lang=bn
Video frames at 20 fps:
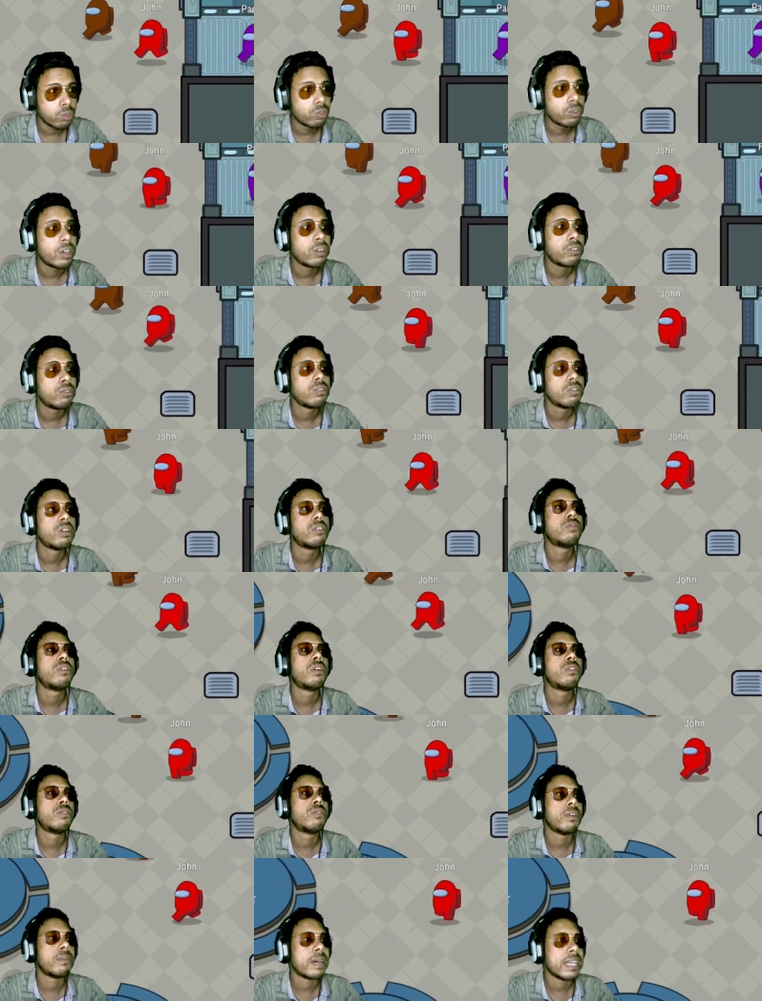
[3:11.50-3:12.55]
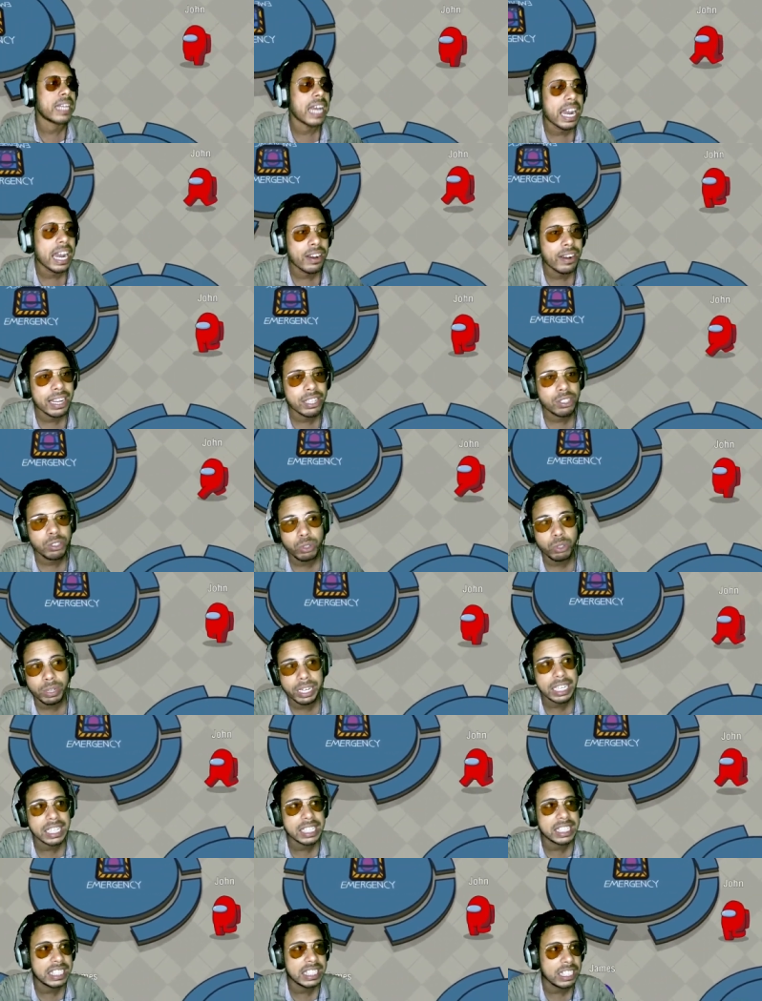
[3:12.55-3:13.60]
ও ও ও ভাই আরও একজন
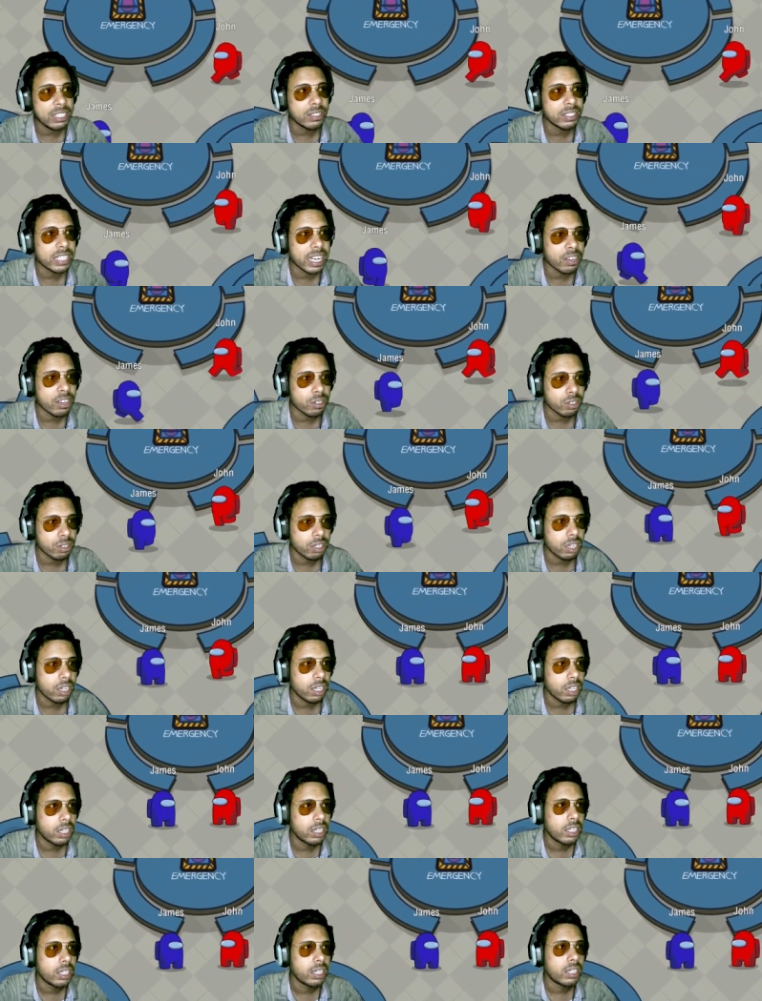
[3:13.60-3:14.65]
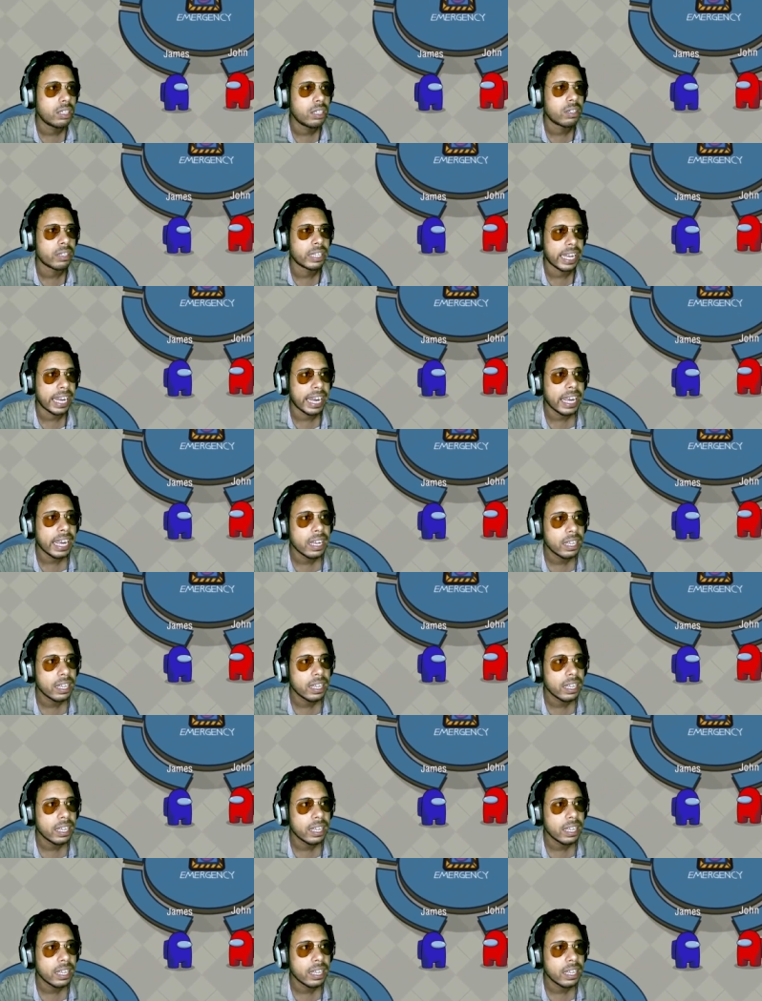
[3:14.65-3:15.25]
ওখানে ছিল যাই হোক ওকে